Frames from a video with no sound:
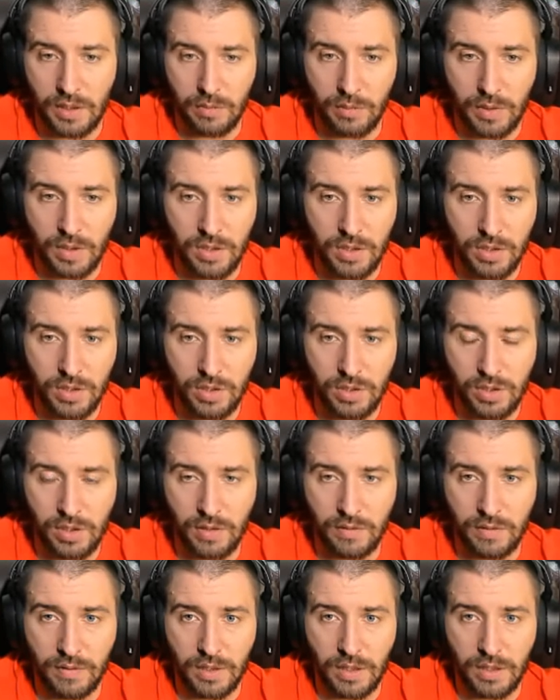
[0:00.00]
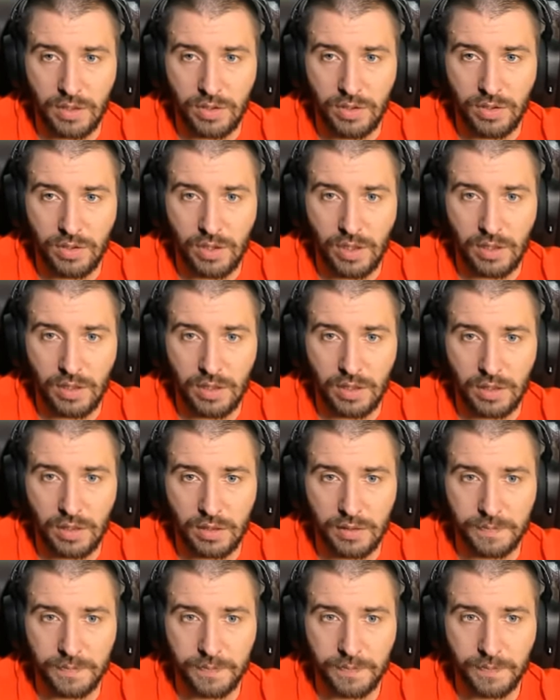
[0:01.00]
там книжечки в
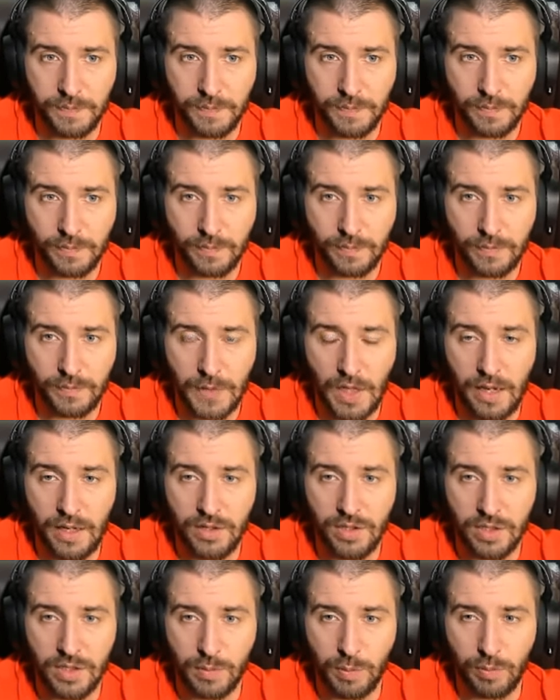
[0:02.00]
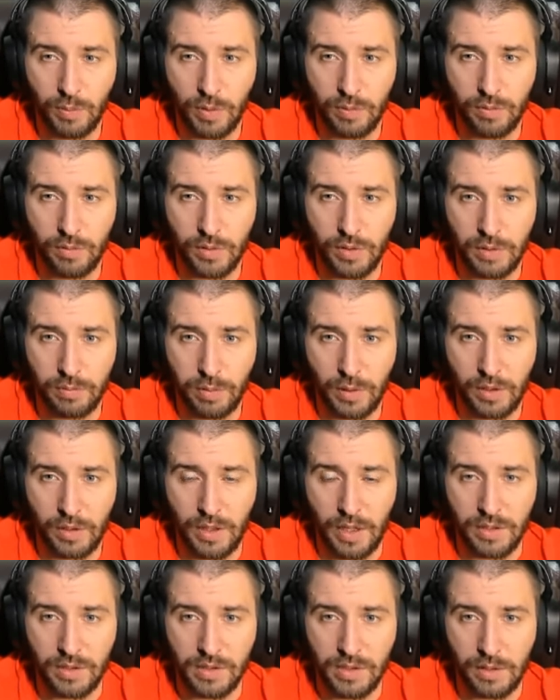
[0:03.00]
ограничении. А я сейчас попробую их
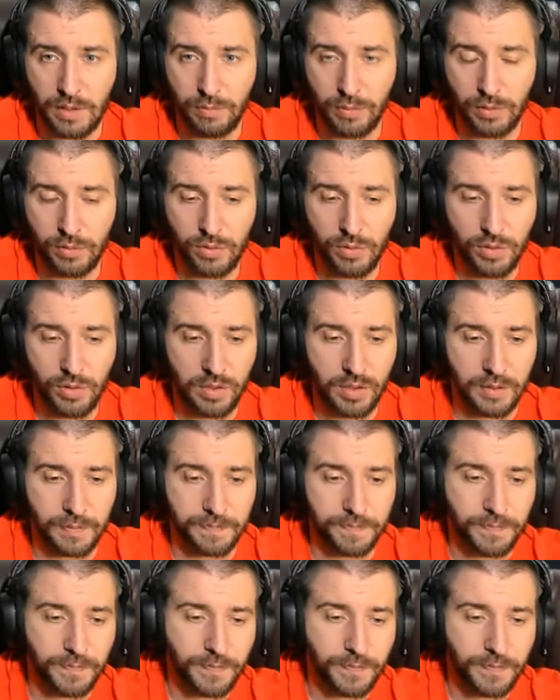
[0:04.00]
продать, если получится.